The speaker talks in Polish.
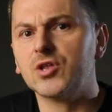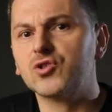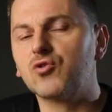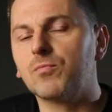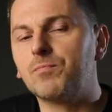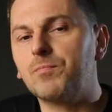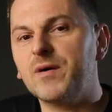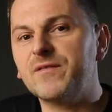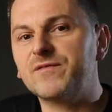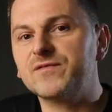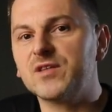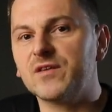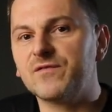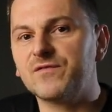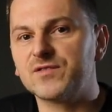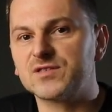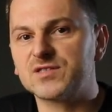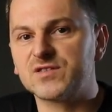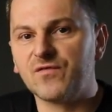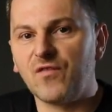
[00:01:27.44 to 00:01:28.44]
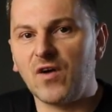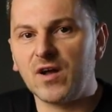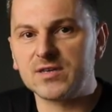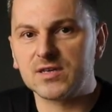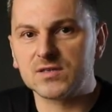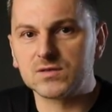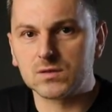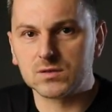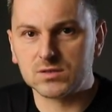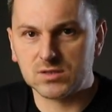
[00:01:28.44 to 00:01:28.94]
to pewne
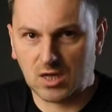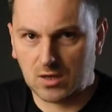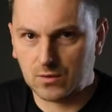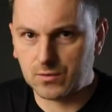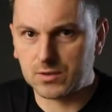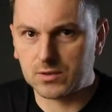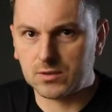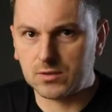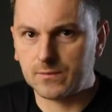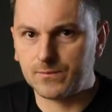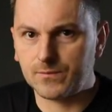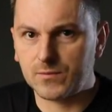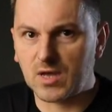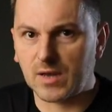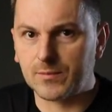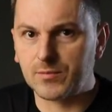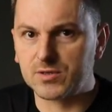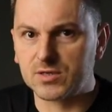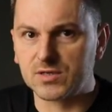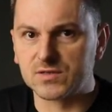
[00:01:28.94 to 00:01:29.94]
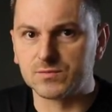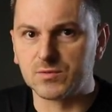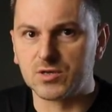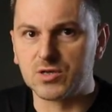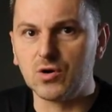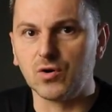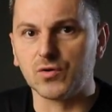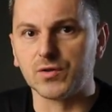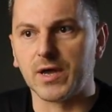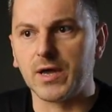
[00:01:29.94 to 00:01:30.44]
wyzwania zostały jakby
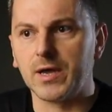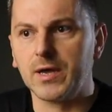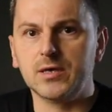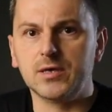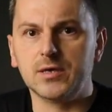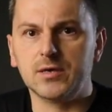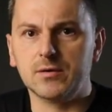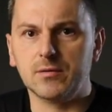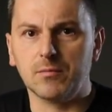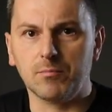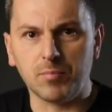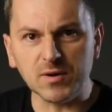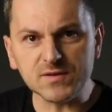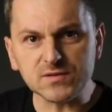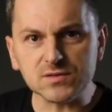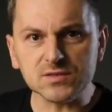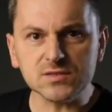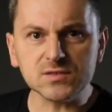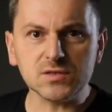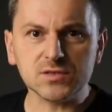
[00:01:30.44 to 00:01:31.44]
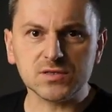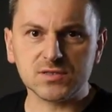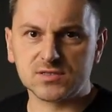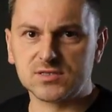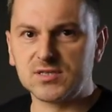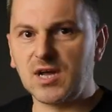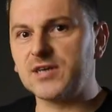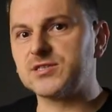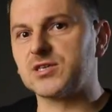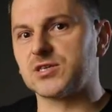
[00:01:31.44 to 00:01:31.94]
niezmienione. I bardzo często się
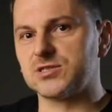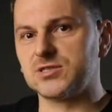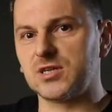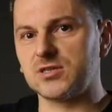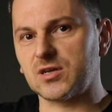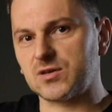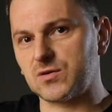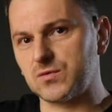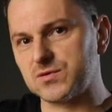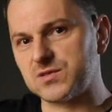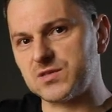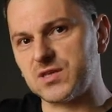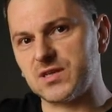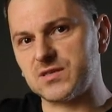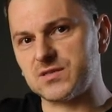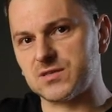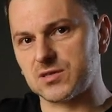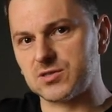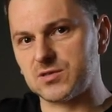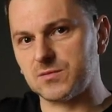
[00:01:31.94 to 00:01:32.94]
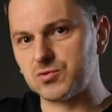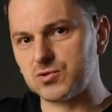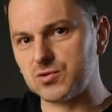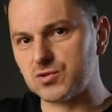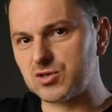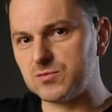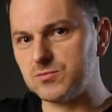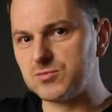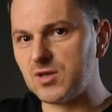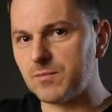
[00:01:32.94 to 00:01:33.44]
zdarza, że na taką sesję, gdzie
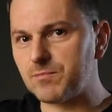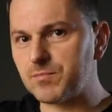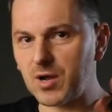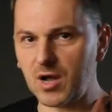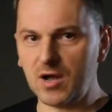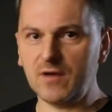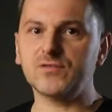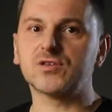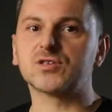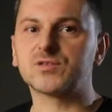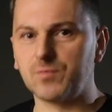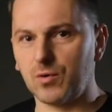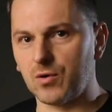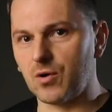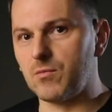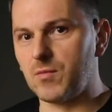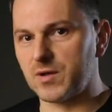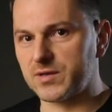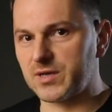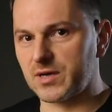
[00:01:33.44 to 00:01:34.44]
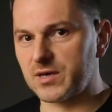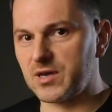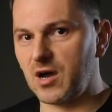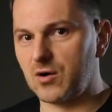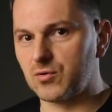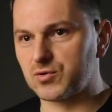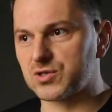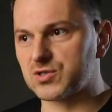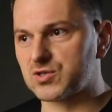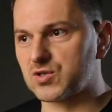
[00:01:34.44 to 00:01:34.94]
przynosimy naprawdę sporo
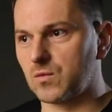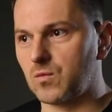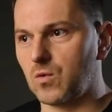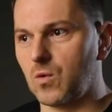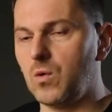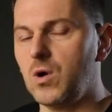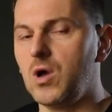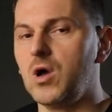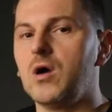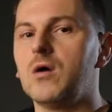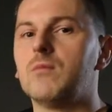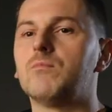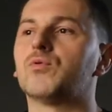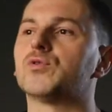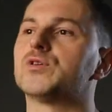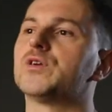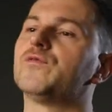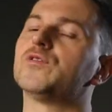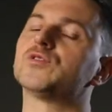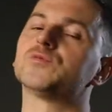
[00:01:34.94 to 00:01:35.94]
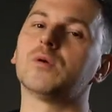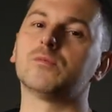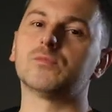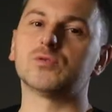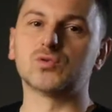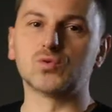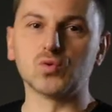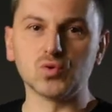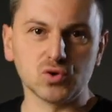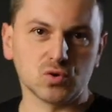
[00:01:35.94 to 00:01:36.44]
materiału ze sobą, ponieważ mamy
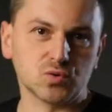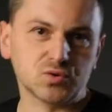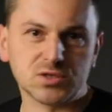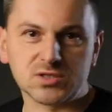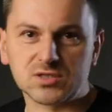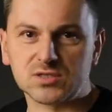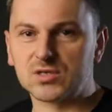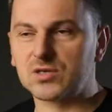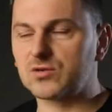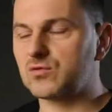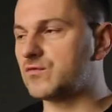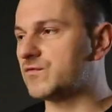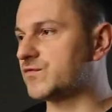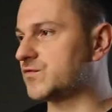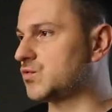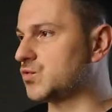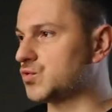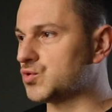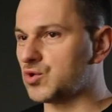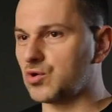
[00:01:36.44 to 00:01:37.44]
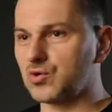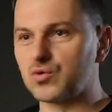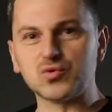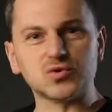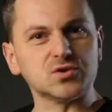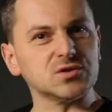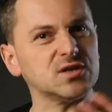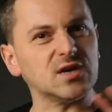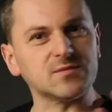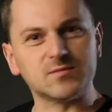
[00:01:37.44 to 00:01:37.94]
dużo uczestników, dużo
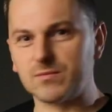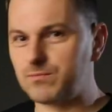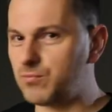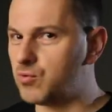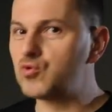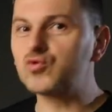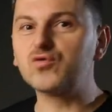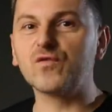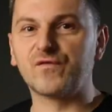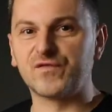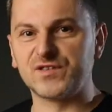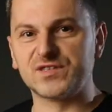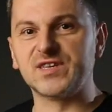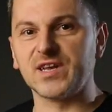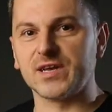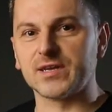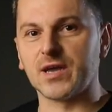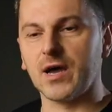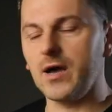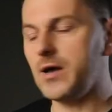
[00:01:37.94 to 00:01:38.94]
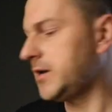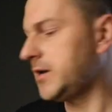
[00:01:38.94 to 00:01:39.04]
różnych jakby punktów widzenia,